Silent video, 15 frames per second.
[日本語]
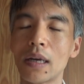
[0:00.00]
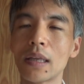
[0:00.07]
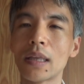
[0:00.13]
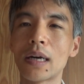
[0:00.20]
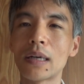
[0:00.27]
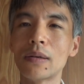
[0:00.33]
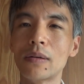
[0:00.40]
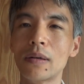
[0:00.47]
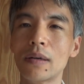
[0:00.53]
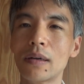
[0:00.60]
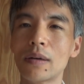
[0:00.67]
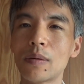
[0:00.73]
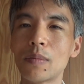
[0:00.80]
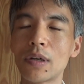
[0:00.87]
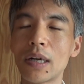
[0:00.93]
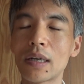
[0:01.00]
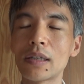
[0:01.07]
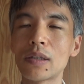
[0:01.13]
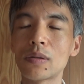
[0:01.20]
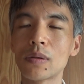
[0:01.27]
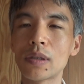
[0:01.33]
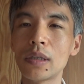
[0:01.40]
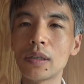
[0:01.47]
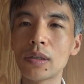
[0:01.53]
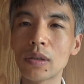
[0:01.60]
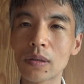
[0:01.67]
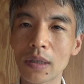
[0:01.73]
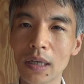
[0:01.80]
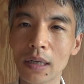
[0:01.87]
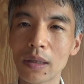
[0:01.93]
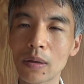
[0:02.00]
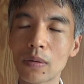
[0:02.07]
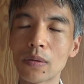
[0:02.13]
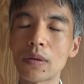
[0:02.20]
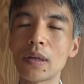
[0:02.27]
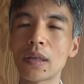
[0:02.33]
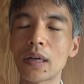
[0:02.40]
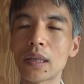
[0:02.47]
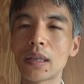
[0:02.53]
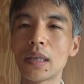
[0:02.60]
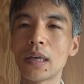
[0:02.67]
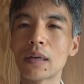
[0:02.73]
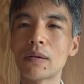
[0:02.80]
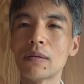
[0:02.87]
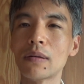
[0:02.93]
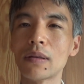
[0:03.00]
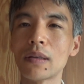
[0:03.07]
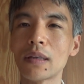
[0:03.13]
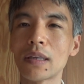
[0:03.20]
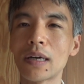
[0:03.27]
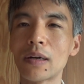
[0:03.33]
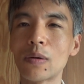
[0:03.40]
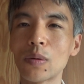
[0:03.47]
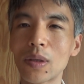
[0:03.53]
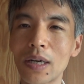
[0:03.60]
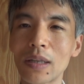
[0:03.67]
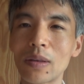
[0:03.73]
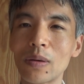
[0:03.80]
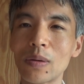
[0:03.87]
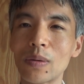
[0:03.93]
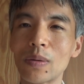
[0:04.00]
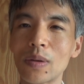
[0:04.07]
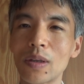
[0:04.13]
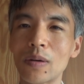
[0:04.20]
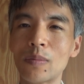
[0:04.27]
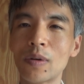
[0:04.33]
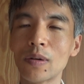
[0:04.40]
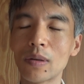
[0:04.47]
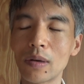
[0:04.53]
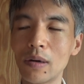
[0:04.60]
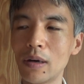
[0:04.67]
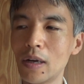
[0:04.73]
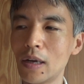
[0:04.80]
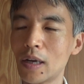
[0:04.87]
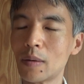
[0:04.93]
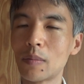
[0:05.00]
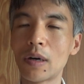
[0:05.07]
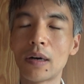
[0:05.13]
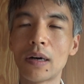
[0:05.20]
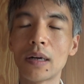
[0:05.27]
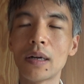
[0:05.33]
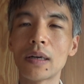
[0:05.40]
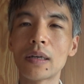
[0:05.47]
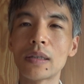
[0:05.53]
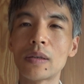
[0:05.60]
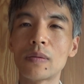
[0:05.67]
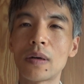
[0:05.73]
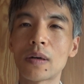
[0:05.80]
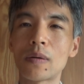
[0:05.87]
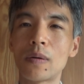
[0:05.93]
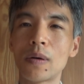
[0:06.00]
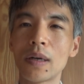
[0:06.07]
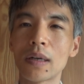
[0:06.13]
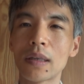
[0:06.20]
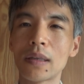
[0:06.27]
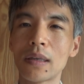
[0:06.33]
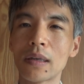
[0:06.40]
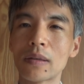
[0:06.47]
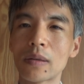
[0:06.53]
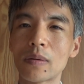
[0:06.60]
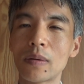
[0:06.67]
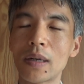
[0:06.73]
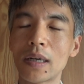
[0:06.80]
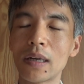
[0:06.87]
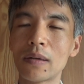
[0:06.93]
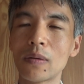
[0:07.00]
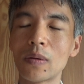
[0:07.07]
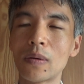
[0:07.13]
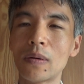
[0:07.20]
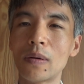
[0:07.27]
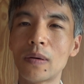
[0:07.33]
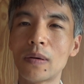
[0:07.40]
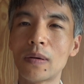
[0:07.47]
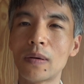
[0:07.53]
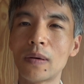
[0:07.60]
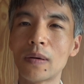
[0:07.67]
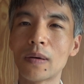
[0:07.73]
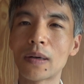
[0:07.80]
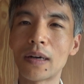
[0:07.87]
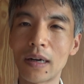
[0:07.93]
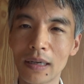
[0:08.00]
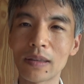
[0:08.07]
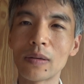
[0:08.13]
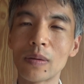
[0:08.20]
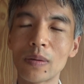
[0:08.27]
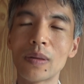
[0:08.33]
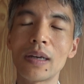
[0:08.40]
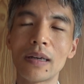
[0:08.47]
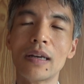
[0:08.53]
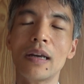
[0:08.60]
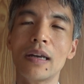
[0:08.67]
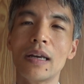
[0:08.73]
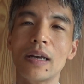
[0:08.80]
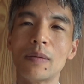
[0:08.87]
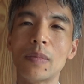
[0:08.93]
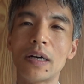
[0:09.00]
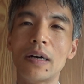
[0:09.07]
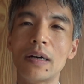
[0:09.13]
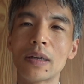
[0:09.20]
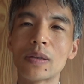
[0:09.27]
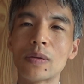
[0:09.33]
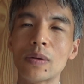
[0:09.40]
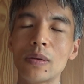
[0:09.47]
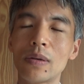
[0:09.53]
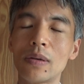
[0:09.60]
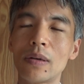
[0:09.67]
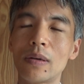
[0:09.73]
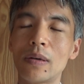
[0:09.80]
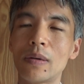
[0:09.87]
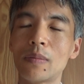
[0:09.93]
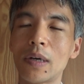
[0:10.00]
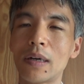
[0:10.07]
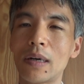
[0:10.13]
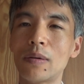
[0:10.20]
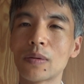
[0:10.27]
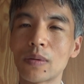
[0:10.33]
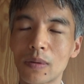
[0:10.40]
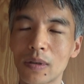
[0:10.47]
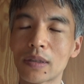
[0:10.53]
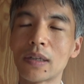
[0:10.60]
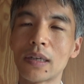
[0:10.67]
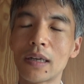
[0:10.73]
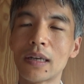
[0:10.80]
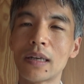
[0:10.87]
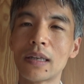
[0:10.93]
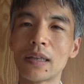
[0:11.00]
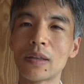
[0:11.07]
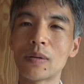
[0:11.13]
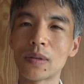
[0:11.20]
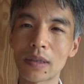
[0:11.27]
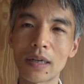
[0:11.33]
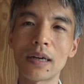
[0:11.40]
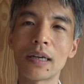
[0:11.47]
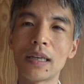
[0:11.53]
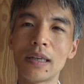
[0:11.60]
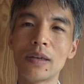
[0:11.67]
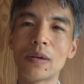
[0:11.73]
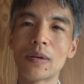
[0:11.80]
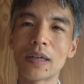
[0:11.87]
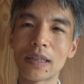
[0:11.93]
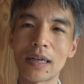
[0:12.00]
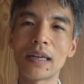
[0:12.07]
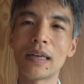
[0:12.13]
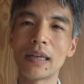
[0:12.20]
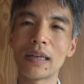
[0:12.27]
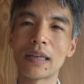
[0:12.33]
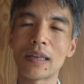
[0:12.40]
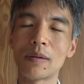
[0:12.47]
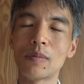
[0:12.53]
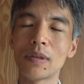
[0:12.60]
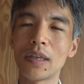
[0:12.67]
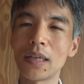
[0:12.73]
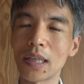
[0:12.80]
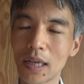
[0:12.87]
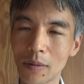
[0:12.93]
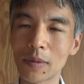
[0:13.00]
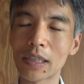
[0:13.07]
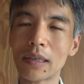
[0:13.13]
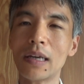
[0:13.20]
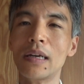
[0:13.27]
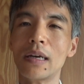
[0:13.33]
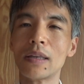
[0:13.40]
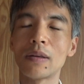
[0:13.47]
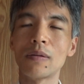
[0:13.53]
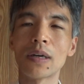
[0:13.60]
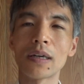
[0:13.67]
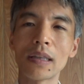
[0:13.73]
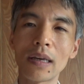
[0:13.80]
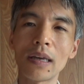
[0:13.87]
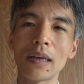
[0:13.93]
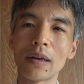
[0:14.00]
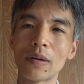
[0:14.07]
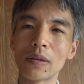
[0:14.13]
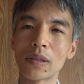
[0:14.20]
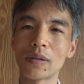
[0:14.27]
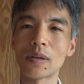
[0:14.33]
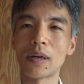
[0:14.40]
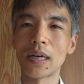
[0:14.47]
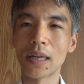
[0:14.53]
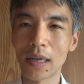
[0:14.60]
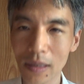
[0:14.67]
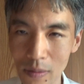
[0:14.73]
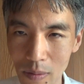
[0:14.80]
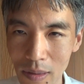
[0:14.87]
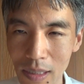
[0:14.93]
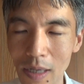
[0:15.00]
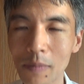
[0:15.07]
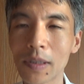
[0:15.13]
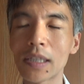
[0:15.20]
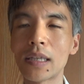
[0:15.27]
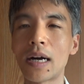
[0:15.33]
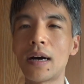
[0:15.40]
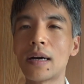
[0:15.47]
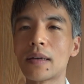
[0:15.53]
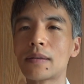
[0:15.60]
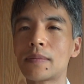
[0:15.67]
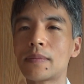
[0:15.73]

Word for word: なる、まあ、歴史の真実だっていうことになっていくんだろうなというふうに思うとまあ歴史はこうやって作られるのかというねまあそういう、まあ、恐ろしいとしか言いようがない気分になります。というわけでご視聴ありがとうございました。